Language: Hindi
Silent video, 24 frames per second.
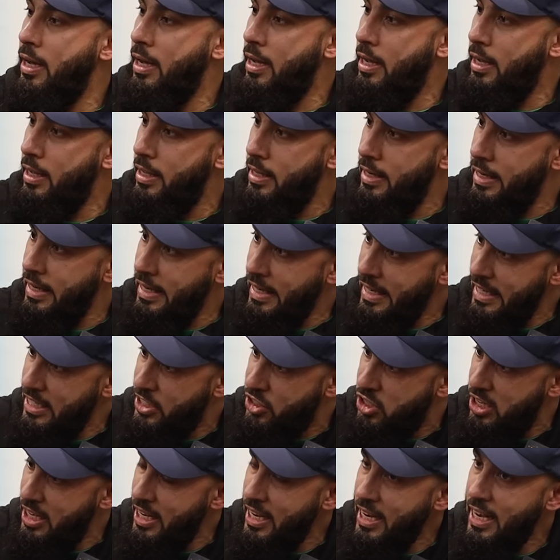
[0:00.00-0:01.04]

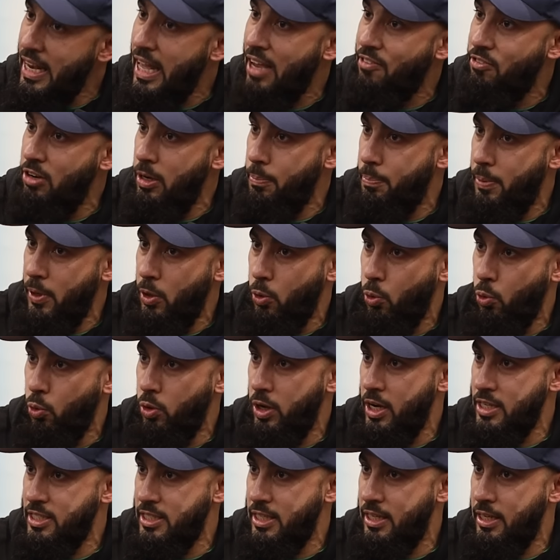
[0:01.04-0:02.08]
निचले लेवल पे
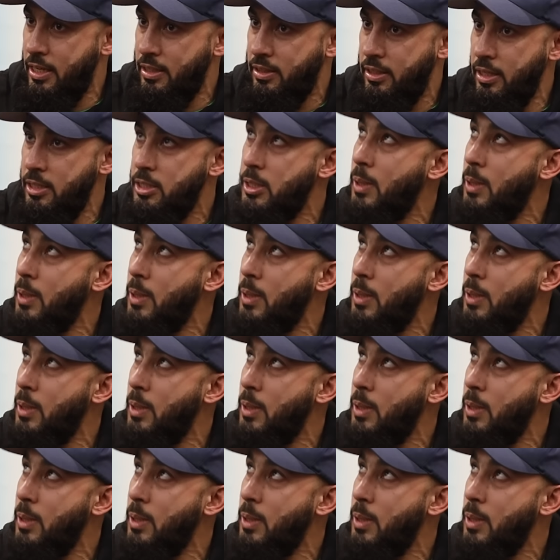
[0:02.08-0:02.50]
होगा जन्नती